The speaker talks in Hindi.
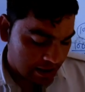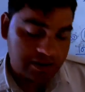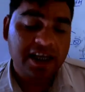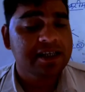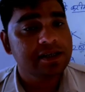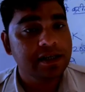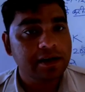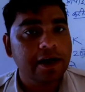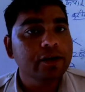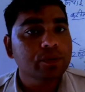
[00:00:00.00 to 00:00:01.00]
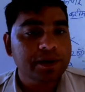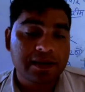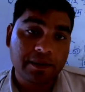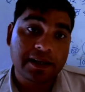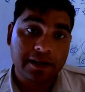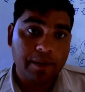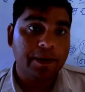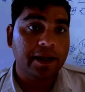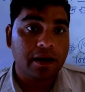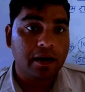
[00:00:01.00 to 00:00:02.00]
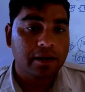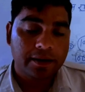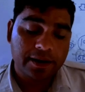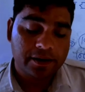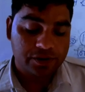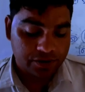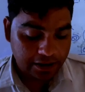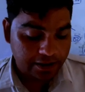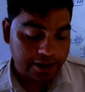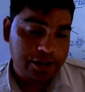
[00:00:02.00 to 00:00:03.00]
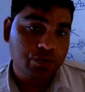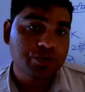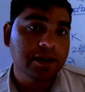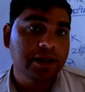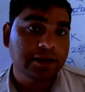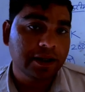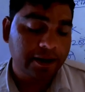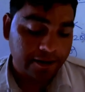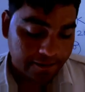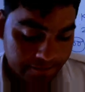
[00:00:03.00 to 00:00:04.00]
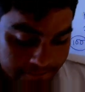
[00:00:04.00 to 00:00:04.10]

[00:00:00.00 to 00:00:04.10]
अच्छे से सीखना है तो फिर समय देना पड़ेगा ठीक चलिए नेक्स्ट क्वेश्चन देखते हैं